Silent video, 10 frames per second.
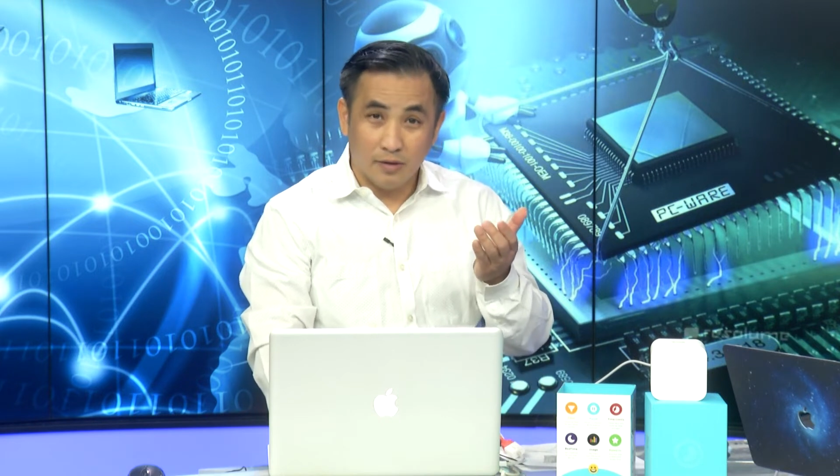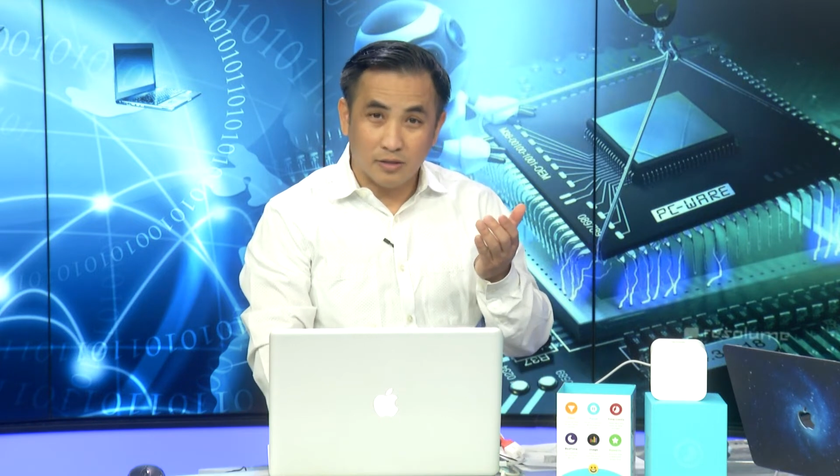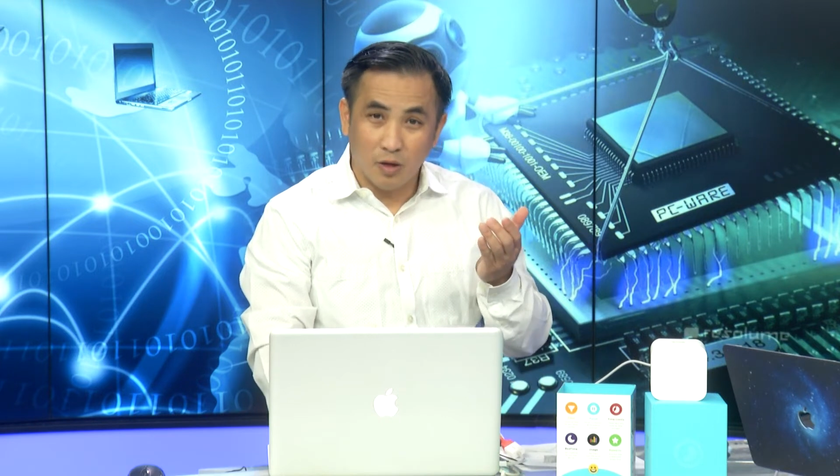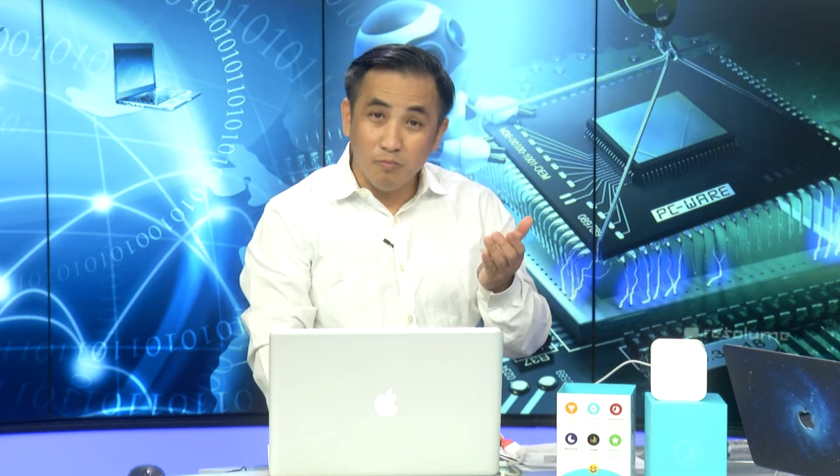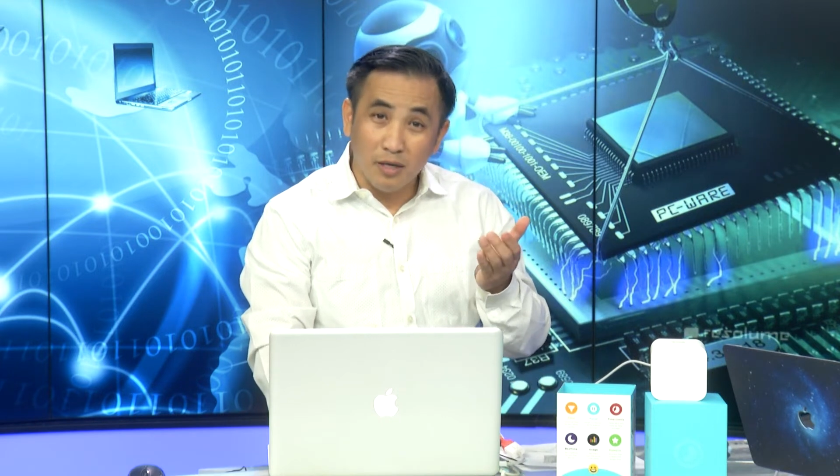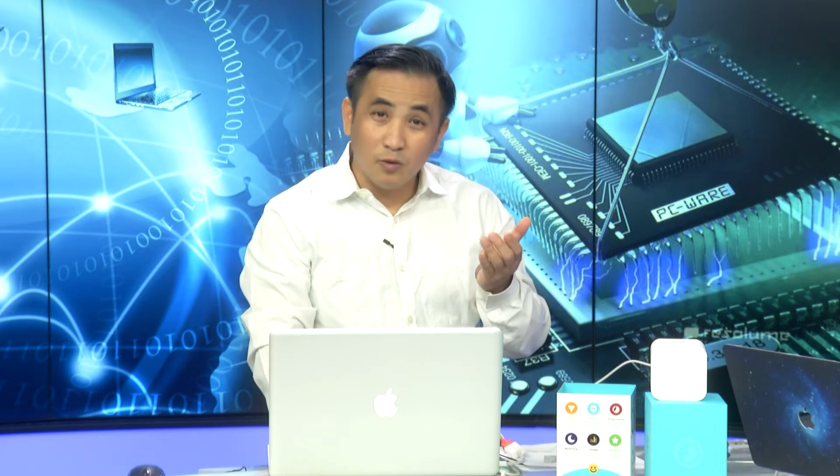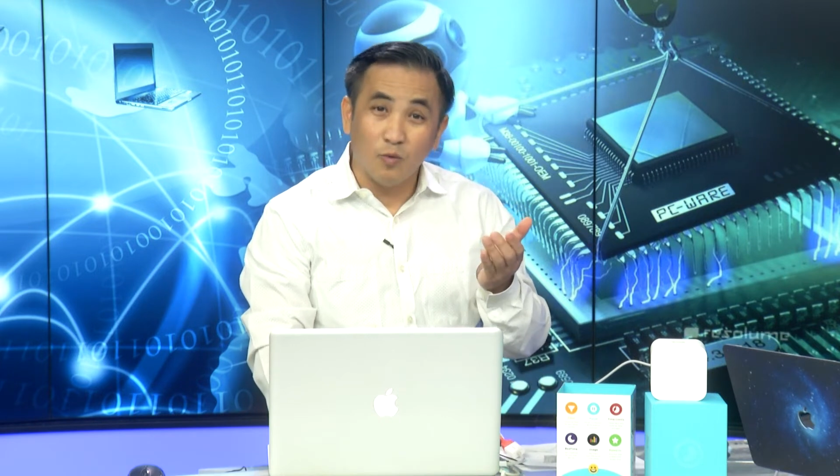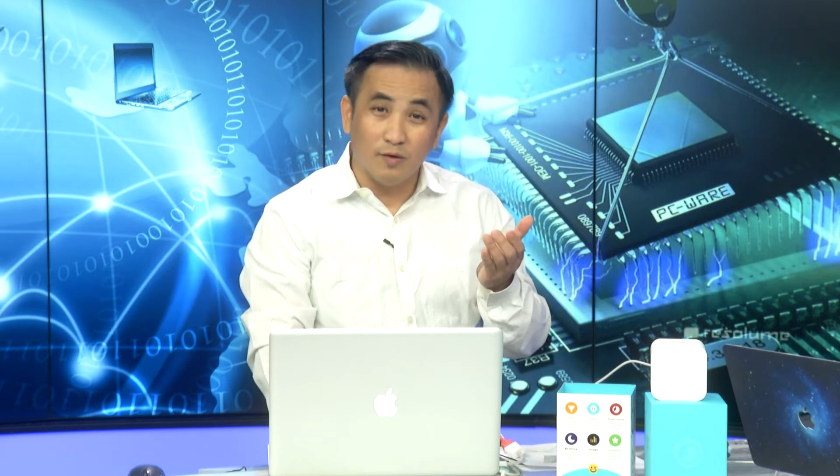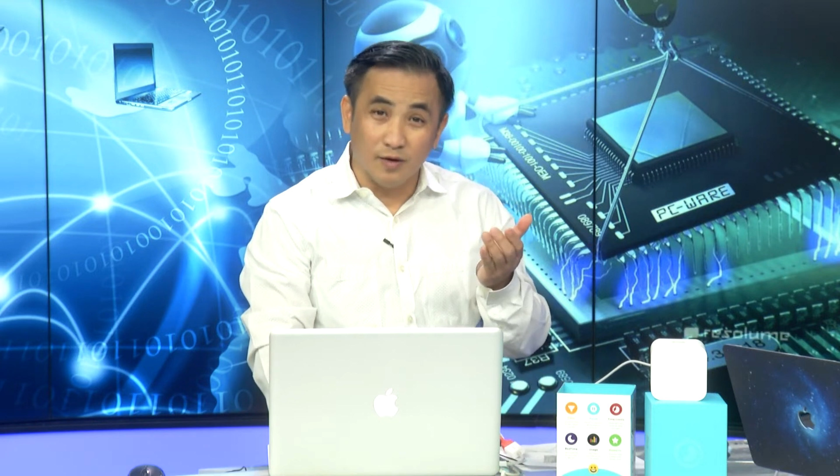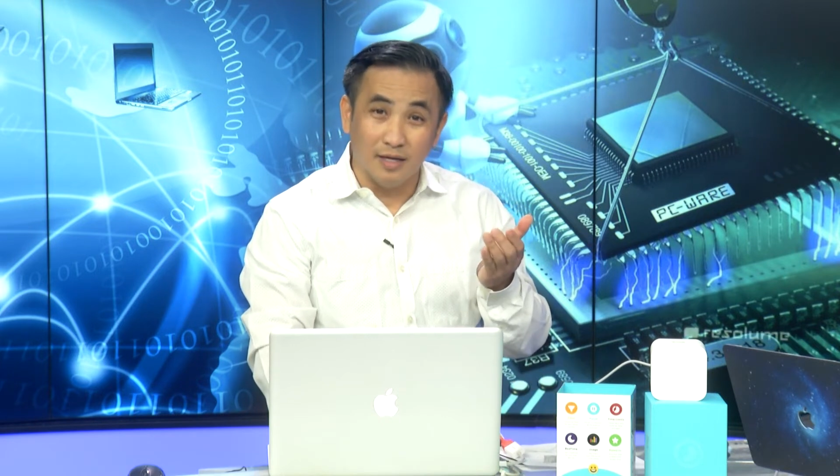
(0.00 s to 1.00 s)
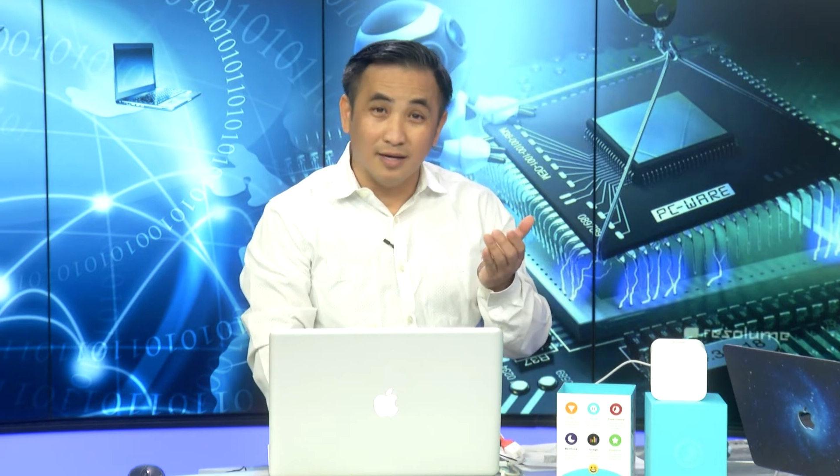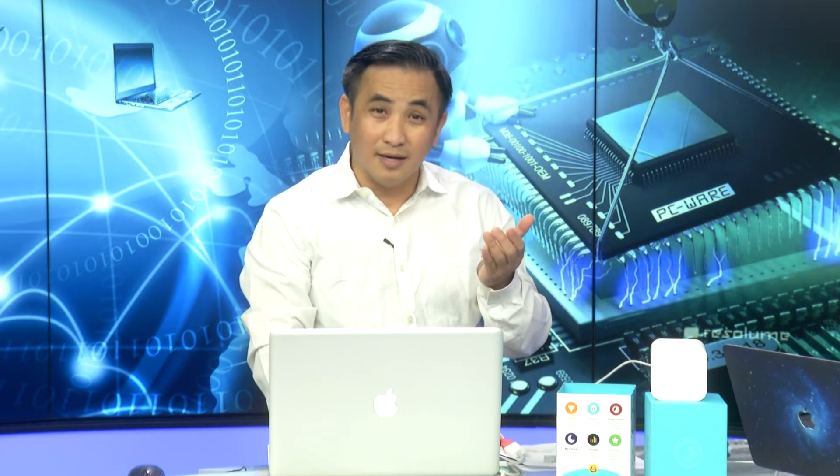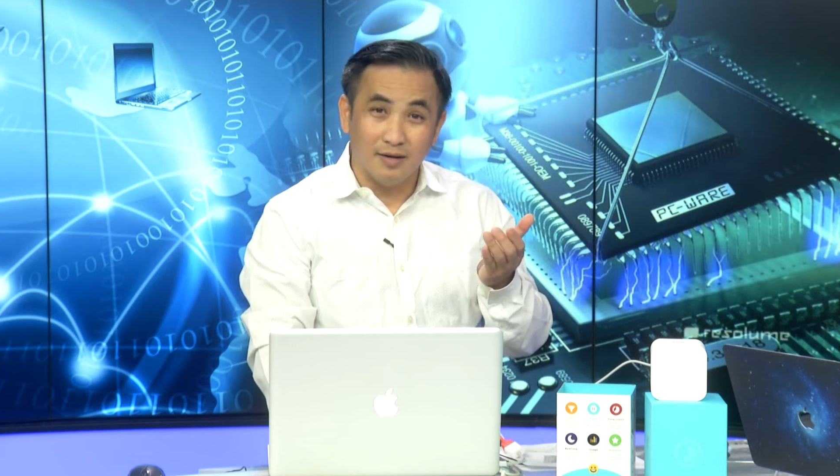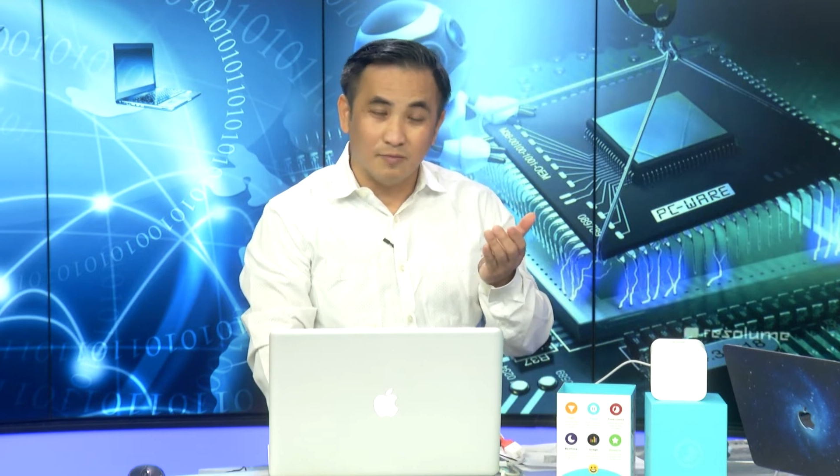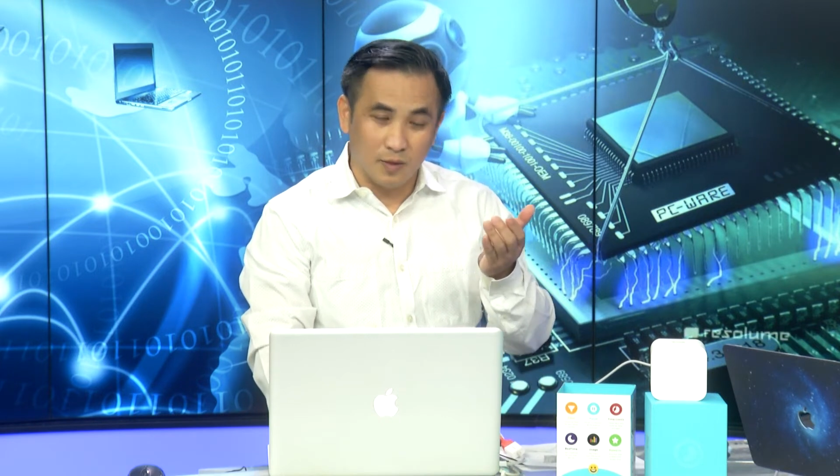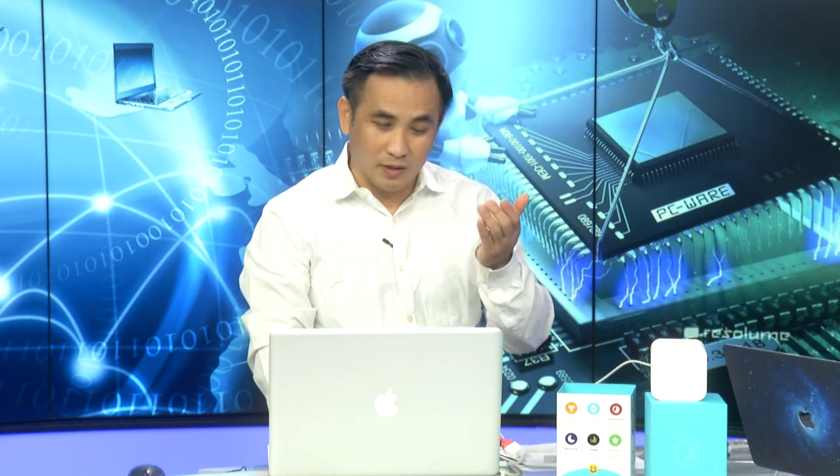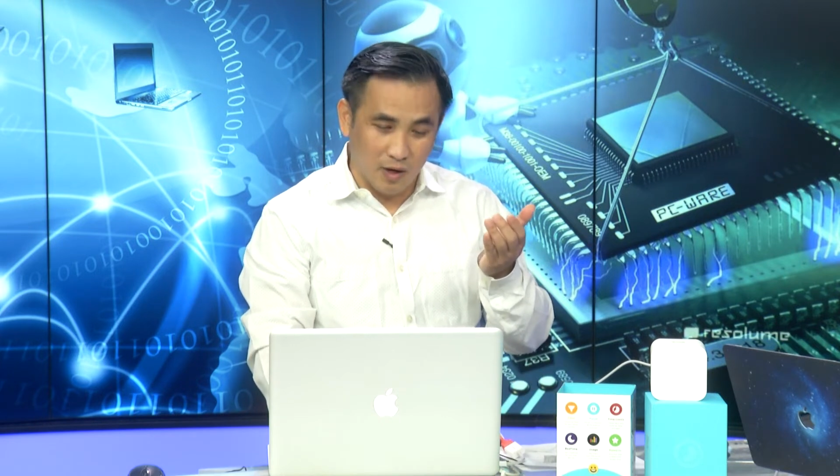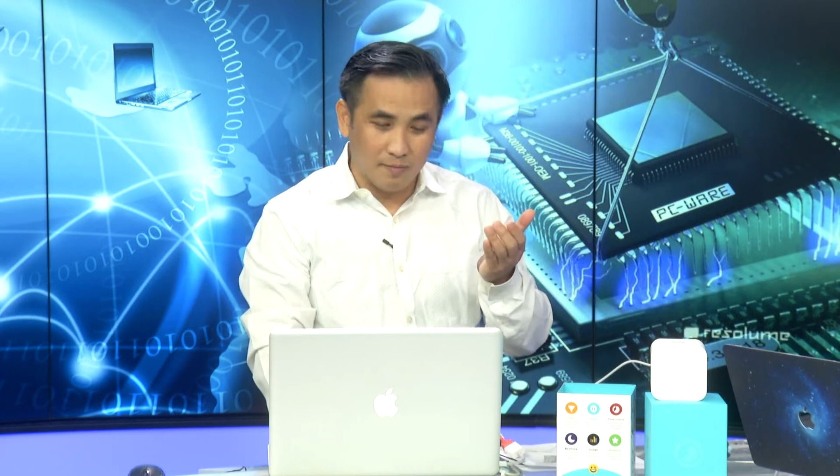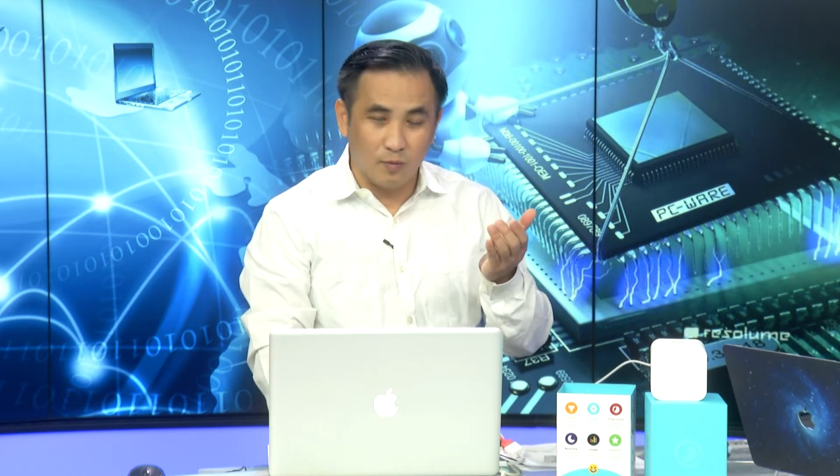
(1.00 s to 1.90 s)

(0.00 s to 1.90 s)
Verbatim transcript: thông minh của quý vị đó điện thoại mà